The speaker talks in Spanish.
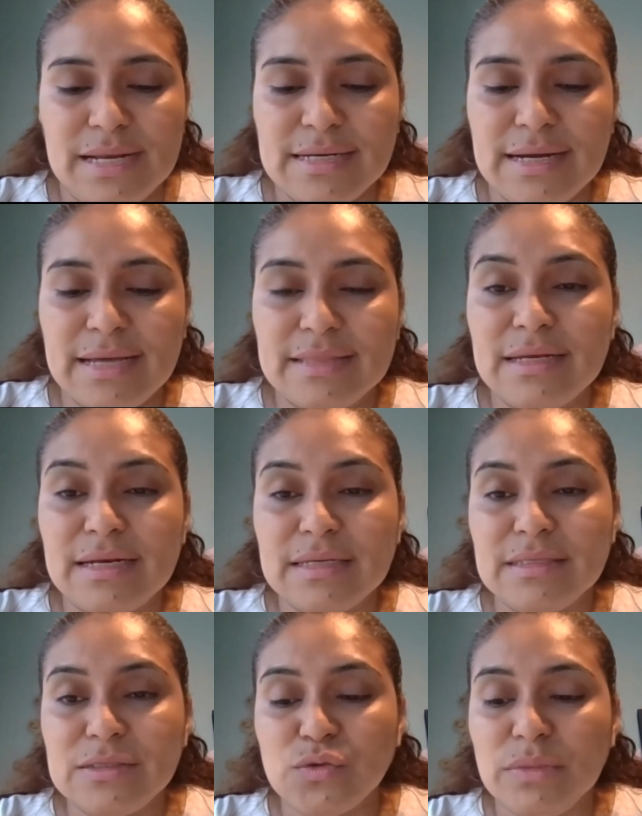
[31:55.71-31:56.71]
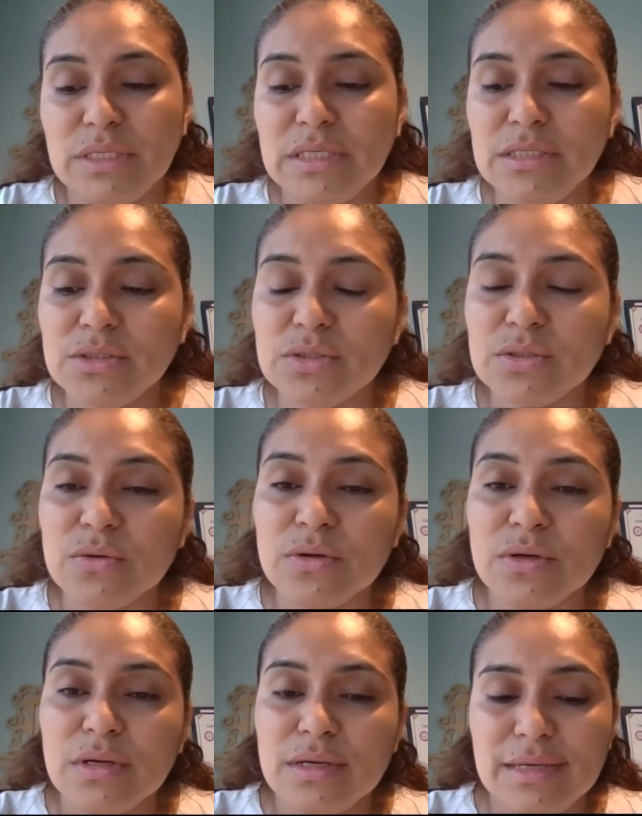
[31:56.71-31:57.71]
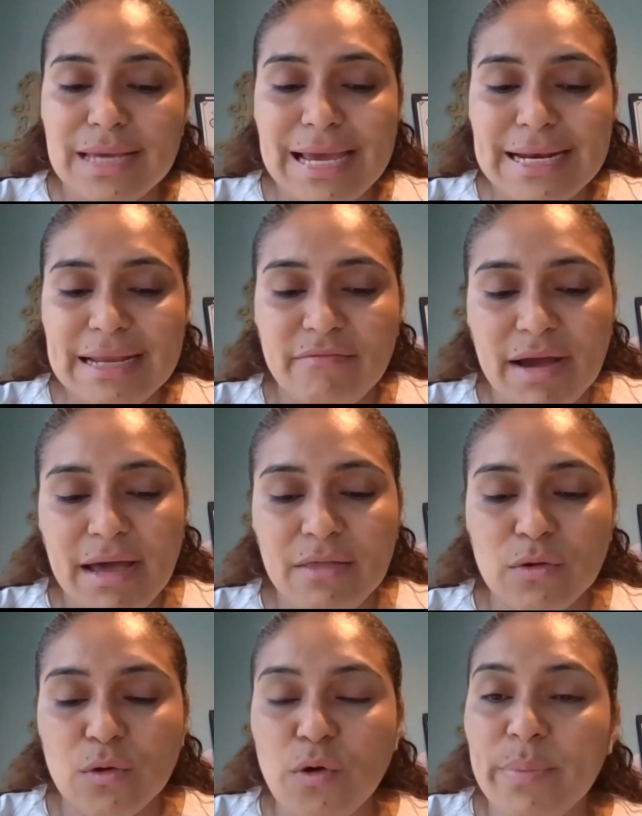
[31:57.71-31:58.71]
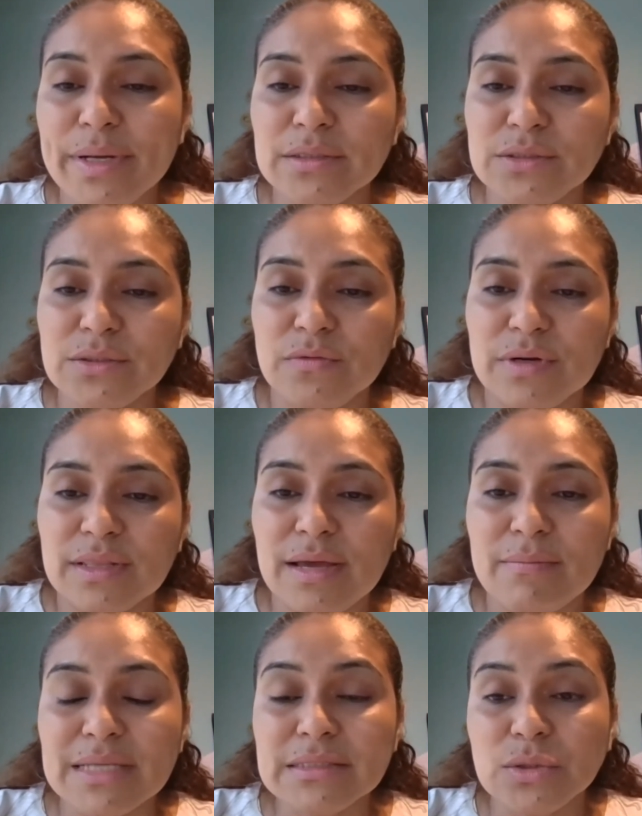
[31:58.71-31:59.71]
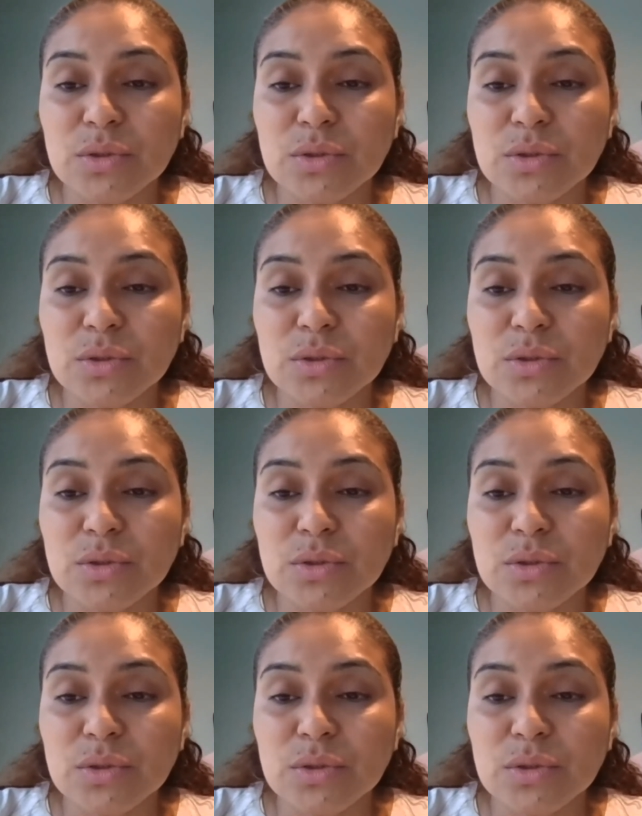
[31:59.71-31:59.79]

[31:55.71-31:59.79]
las cadenas de suministro y ha elevado los precios, ¿verdad? Más que